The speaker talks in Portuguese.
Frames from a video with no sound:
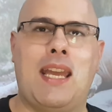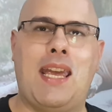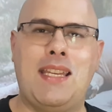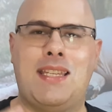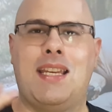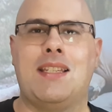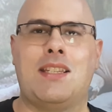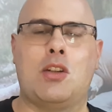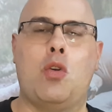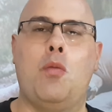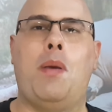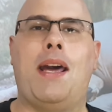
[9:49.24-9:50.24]
essas
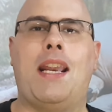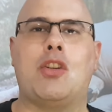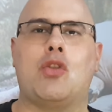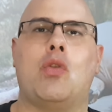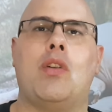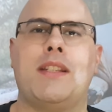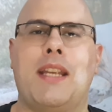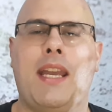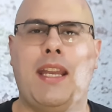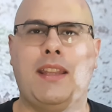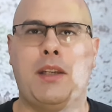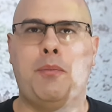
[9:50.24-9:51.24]
comparações aí
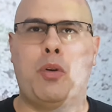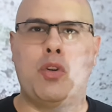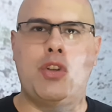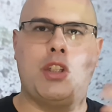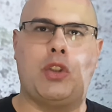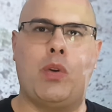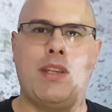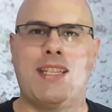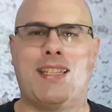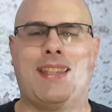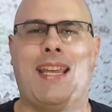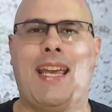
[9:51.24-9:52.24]
entre projetores
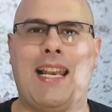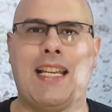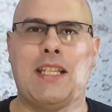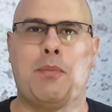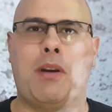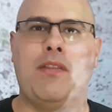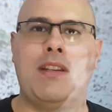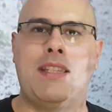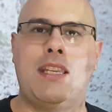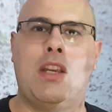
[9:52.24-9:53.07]
e telas para ver se